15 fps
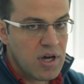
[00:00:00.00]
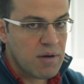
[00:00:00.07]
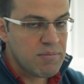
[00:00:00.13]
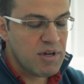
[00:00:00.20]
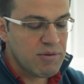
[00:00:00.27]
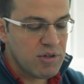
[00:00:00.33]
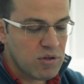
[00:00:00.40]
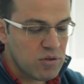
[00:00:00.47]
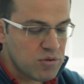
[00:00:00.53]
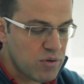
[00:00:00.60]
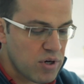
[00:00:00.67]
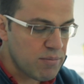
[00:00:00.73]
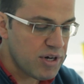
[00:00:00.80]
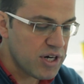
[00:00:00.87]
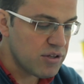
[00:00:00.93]
Abbiamo inoltre
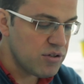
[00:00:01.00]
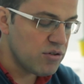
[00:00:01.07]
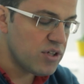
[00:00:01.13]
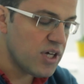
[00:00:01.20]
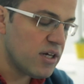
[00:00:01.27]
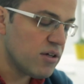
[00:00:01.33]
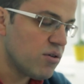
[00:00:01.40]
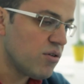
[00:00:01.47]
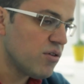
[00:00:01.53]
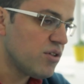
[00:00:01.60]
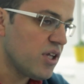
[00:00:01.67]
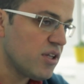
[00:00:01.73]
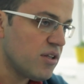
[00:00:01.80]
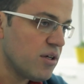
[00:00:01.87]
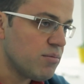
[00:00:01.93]
una parte hotel con
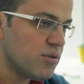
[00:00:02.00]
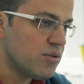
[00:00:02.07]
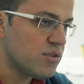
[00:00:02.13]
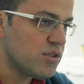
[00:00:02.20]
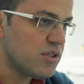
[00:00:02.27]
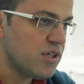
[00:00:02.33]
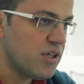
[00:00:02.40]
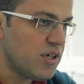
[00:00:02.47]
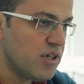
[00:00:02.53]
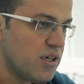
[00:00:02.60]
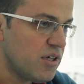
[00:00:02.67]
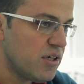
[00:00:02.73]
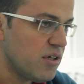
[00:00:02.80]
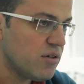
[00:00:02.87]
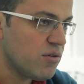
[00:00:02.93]
80
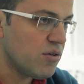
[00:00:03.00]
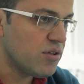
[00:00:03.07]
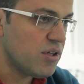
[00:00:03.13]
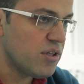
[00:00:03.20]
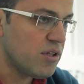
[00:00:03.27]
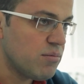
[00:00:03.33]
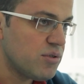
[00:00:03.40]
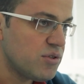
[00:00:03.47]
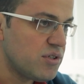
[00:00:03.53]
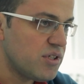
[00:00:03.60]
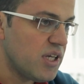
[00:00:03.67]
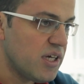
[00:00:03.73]
posti, con 80 posti